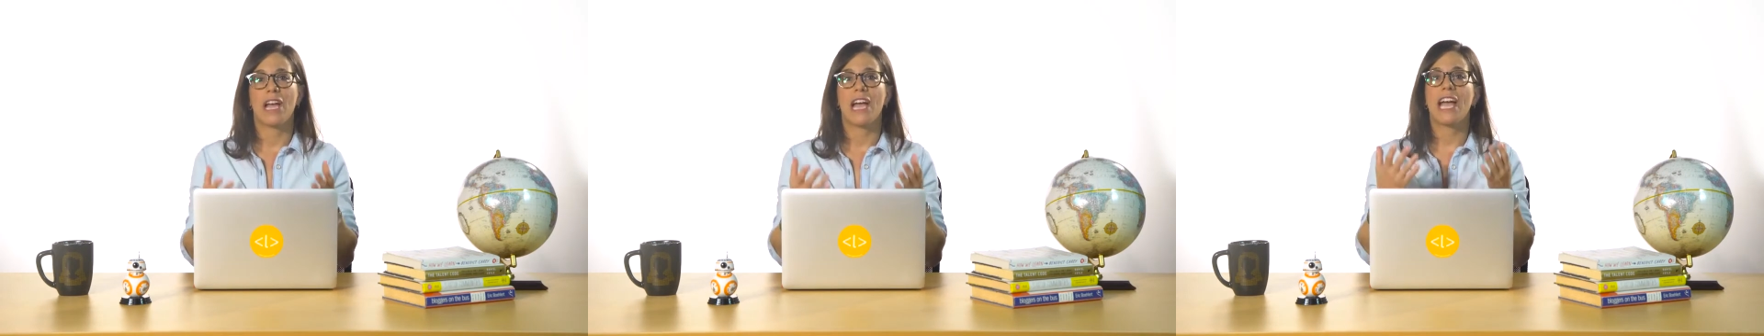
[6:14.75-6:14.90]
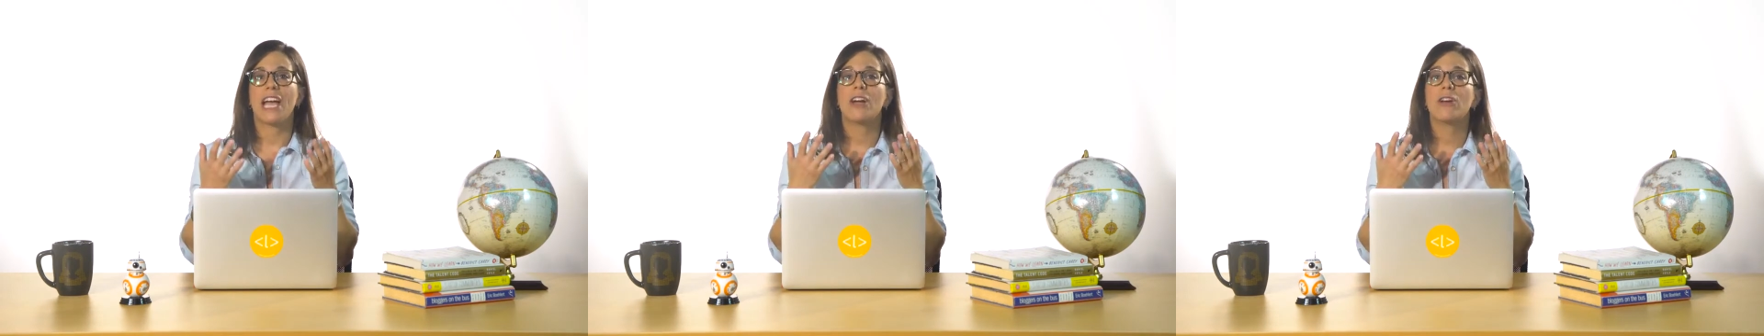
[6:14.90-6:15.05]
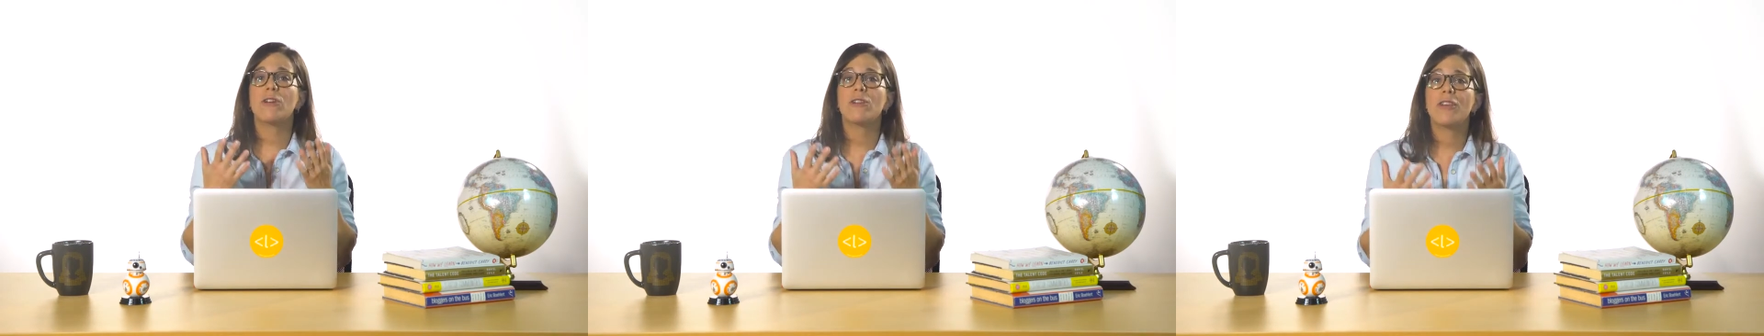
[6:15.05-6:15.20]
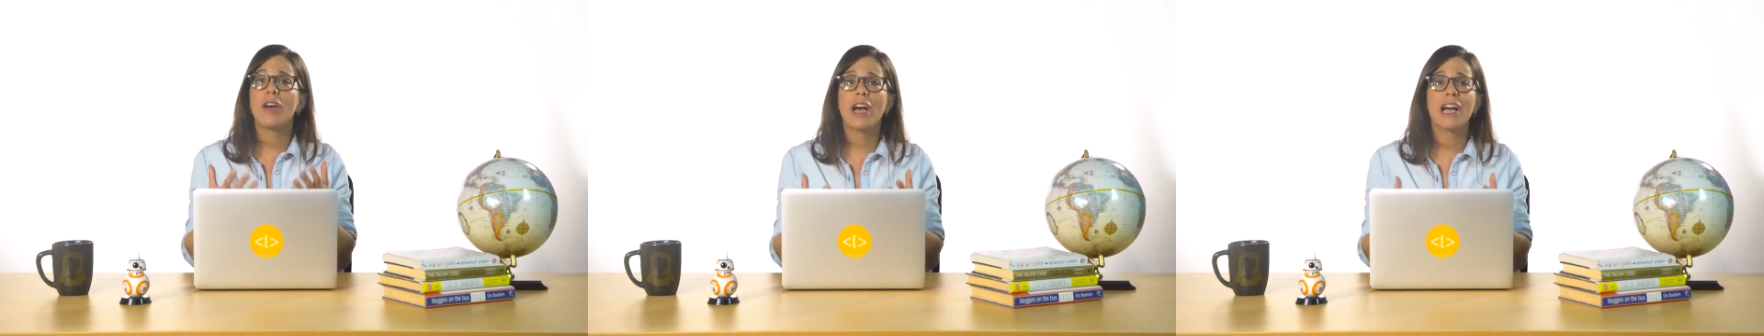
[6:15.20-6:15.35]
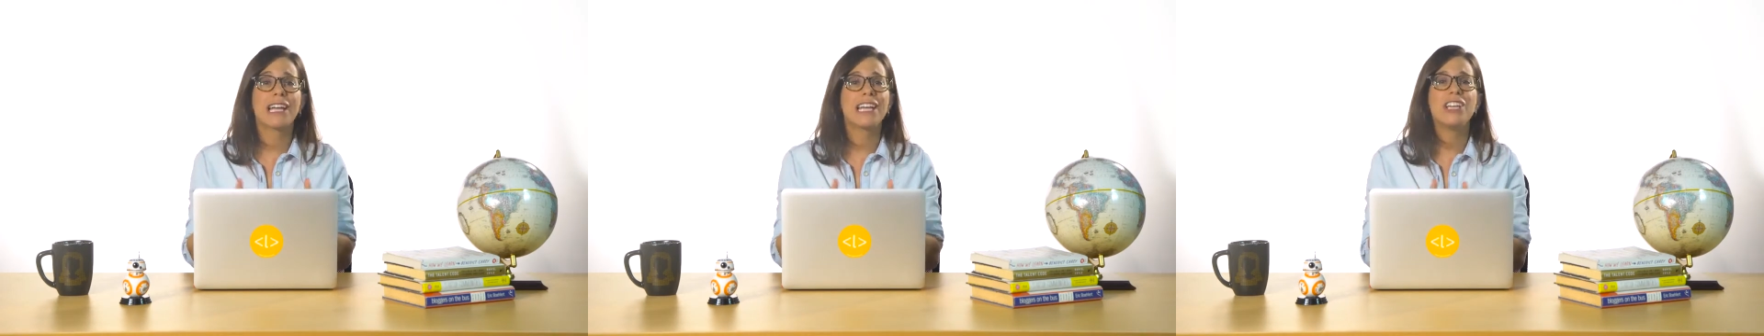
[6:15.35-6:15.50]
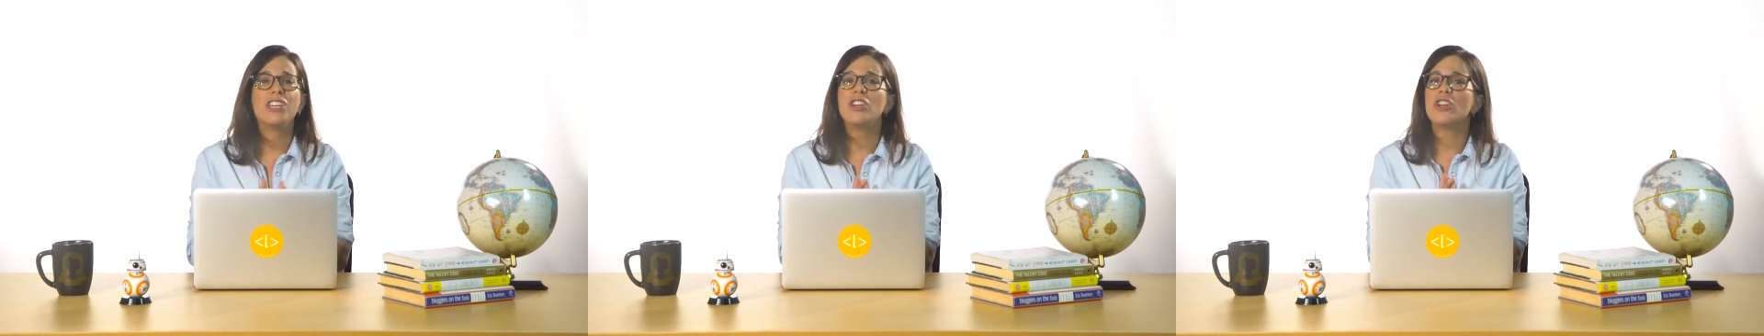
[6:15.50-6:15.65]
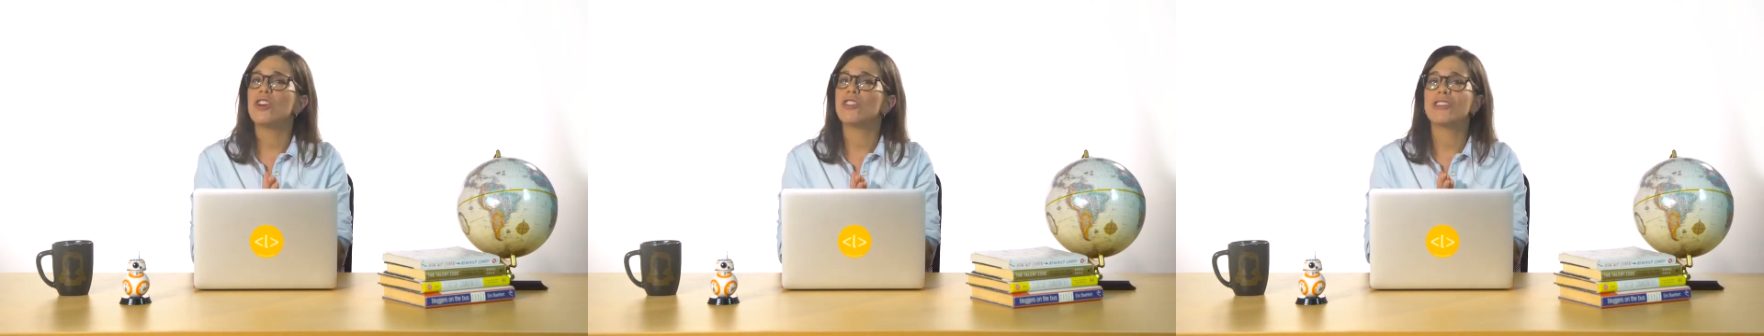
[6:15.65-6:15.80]
En growth
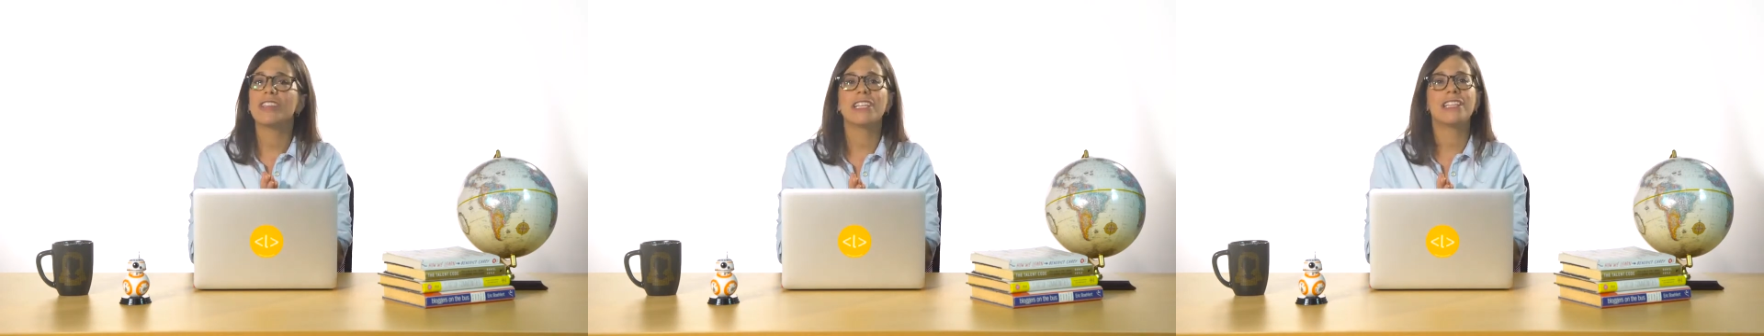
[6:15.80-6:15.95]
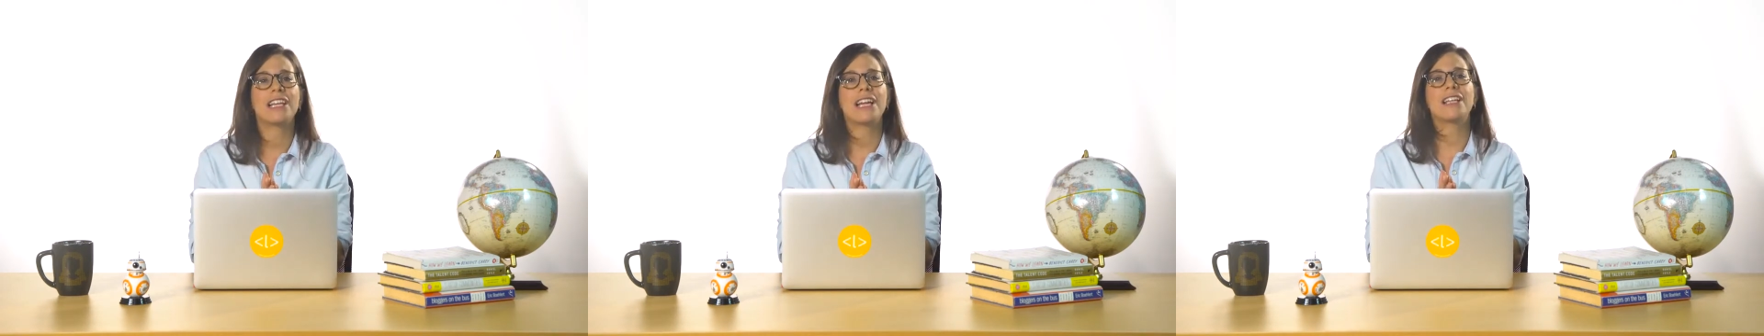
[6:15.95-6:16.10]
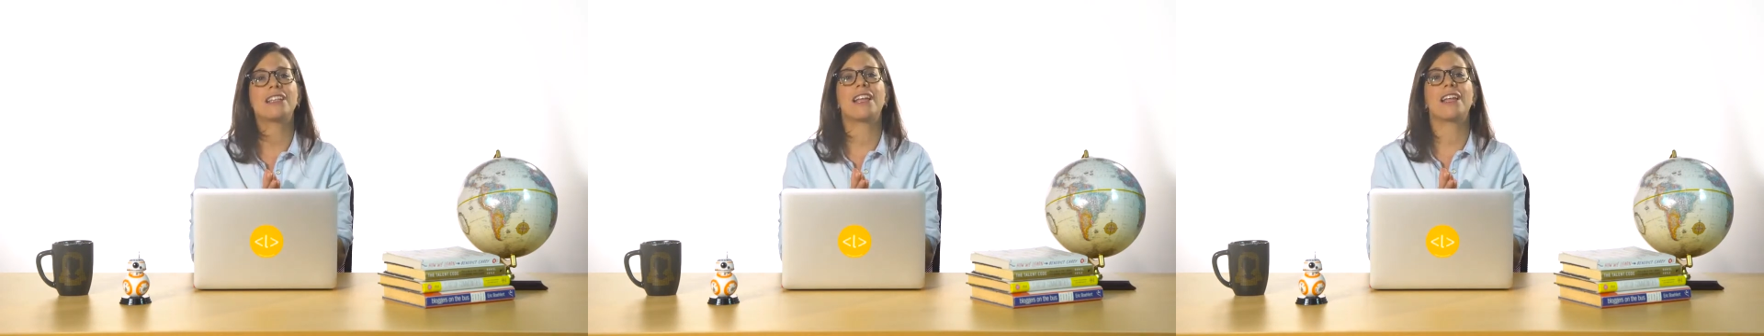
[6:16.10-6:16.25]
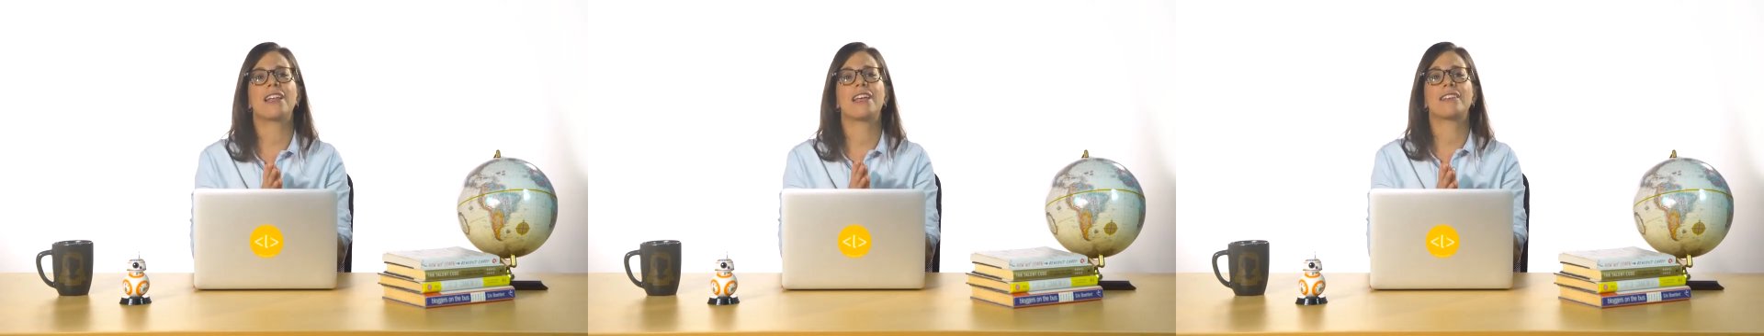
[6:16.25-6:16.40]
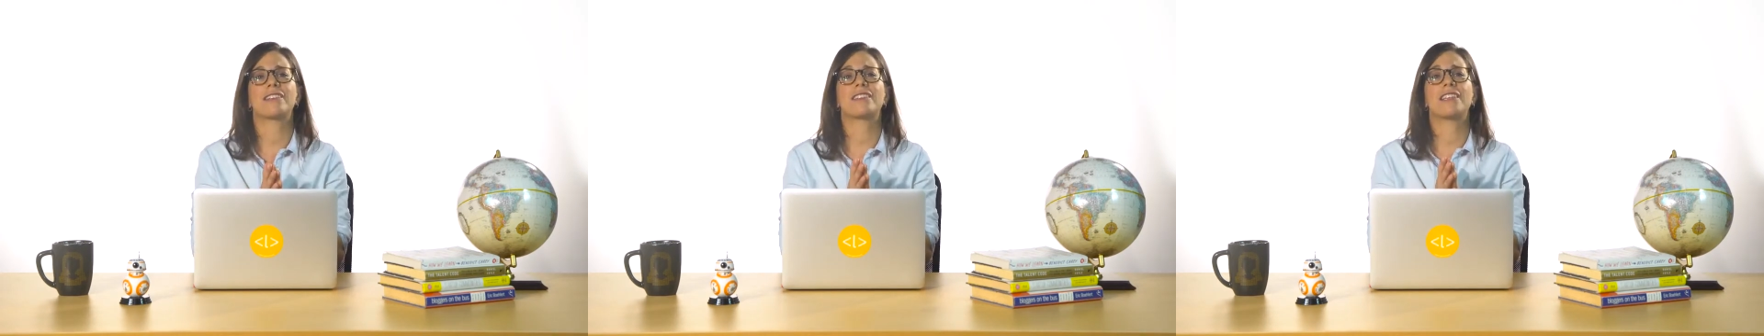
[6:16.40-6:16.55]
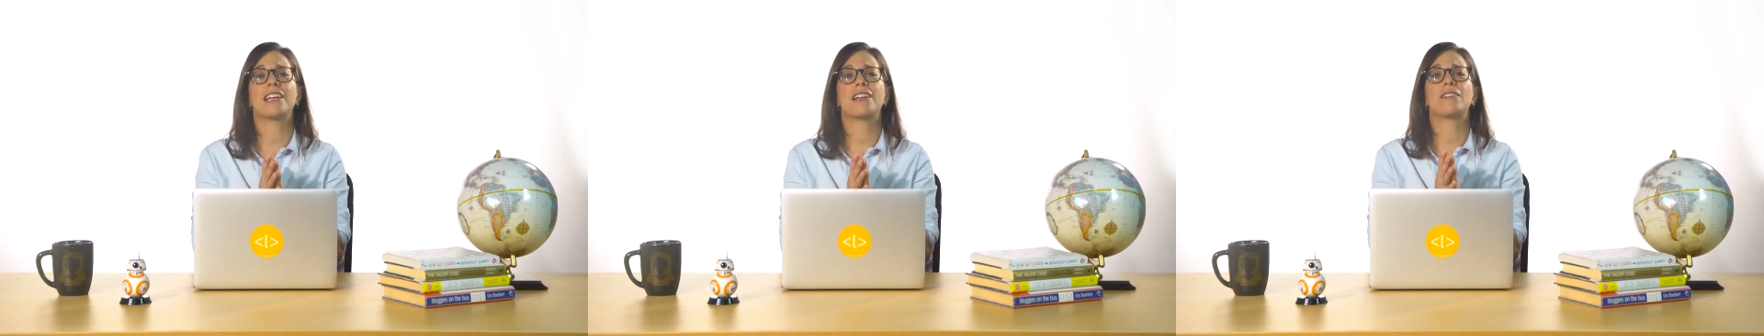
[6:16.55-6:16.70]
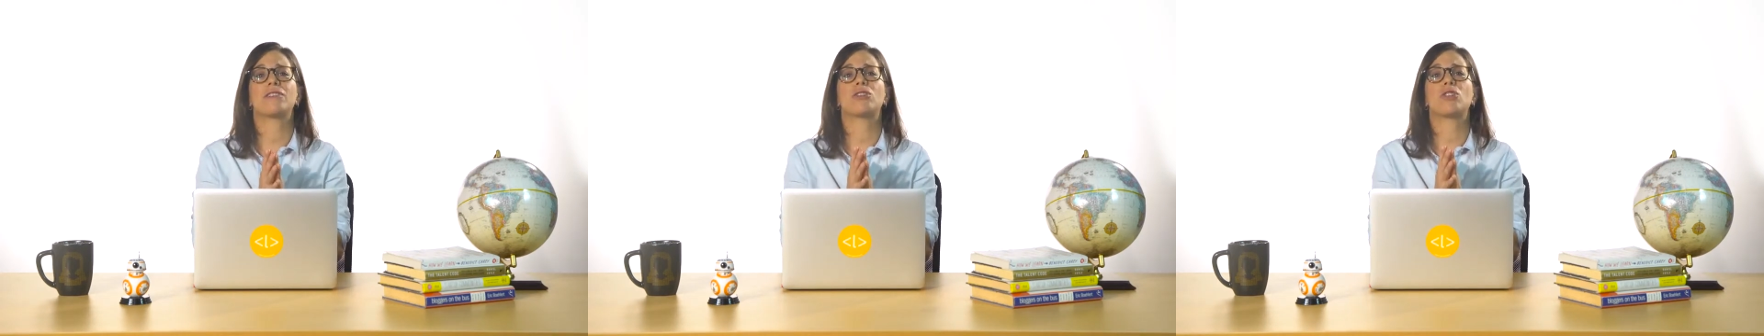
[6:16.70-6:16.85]
hacking no se trata de
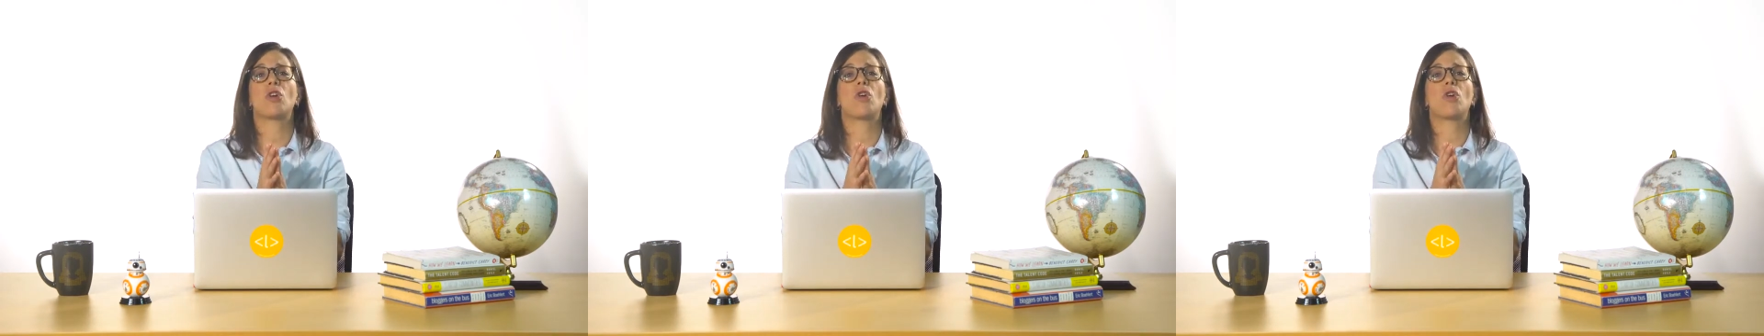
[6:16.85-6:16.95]
hacer